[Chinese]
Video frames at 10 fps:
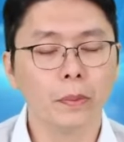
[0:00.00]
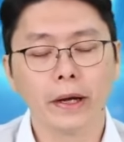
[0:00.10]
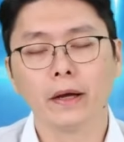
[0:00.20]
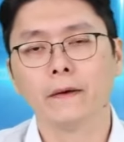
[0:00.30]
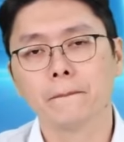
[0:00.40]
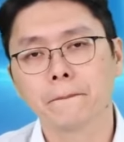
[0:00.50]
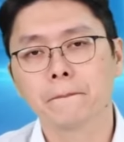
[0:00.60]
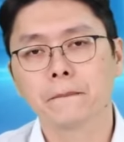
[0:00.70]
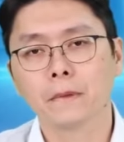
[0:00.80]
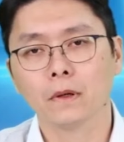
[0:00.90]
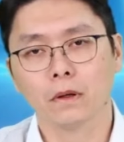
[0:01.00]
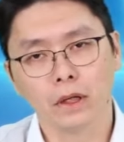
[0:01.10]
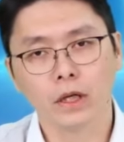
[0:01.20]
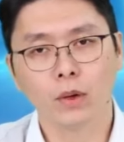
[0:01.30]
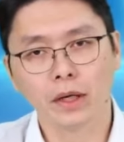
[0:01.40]
百，好，
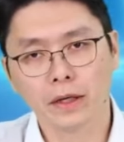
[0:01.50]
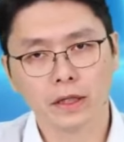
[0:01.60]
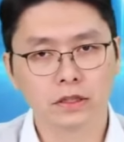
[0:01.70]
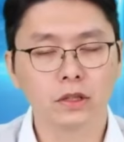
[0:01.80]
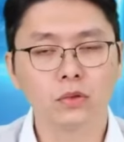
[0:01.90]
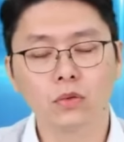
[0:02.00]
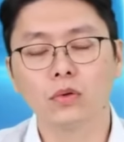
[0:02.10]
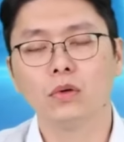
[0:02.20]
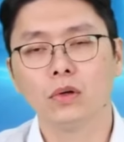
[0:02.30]
力旺两千多，